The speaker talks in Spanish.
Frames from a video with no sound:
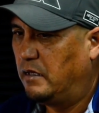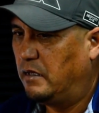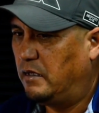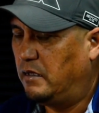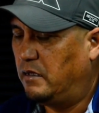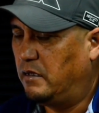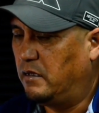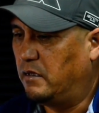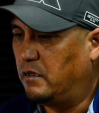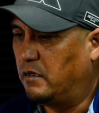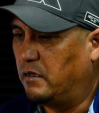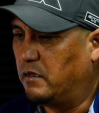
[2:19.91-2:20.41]

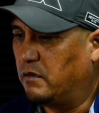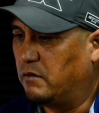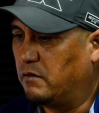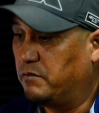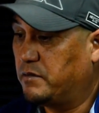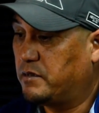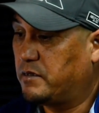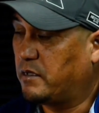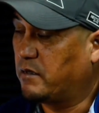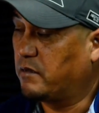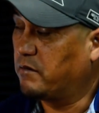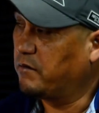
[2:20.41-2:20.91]
y no me
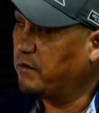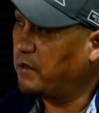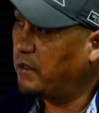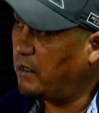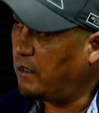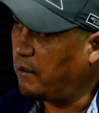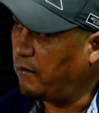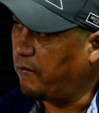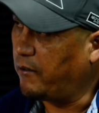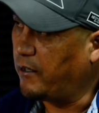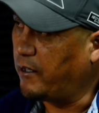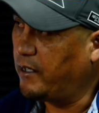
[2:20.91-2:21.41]
sacó ni a
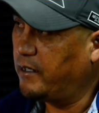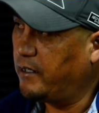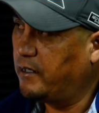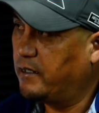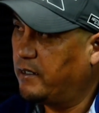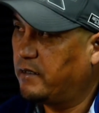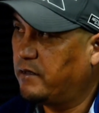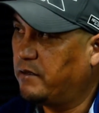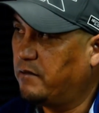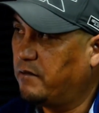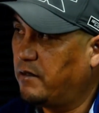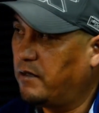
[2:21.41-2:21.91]
la
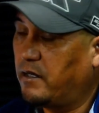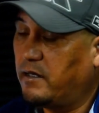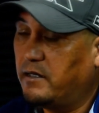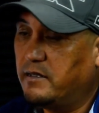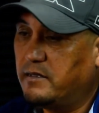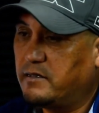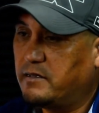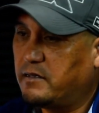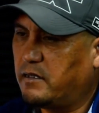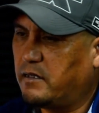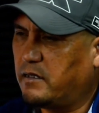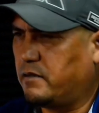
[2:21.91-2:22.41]
banca, dio la
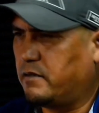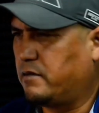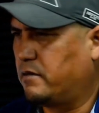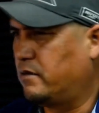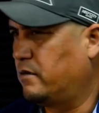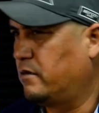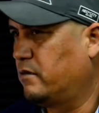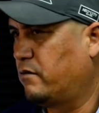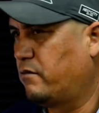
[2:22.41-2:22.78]
lista.